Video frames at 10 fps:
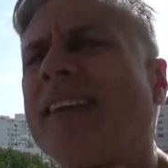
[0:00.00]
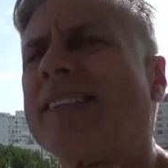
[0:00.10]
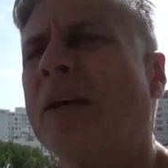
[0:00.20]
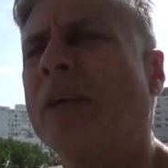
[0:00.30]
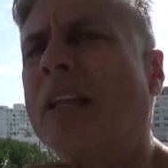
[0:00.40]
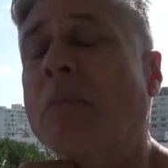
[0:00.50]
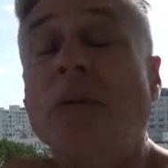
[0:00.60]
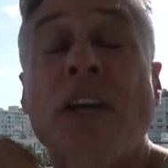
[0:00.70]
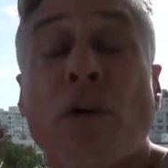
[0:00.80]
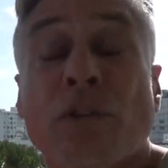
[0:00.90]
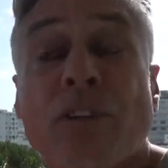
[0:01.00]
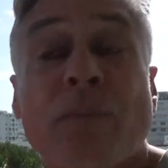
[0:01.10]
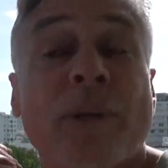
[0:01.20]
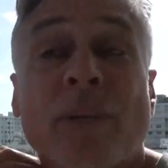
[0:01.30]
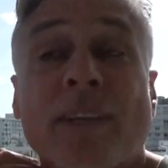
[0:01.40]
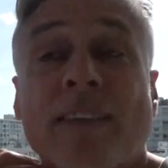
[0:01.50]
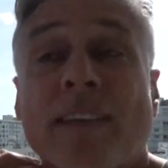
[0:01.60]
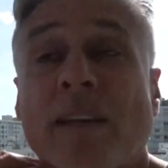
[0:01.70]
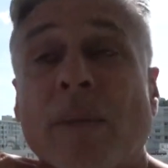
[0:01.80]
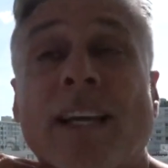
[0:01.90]
esta vida. Mi viejo siempre me
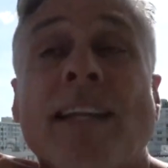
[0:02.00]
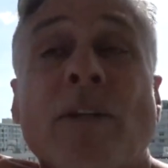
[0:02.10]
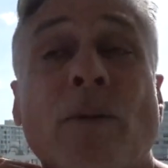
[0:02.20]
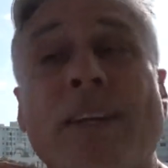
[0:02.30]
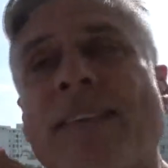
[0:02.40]
decía, Miguelito me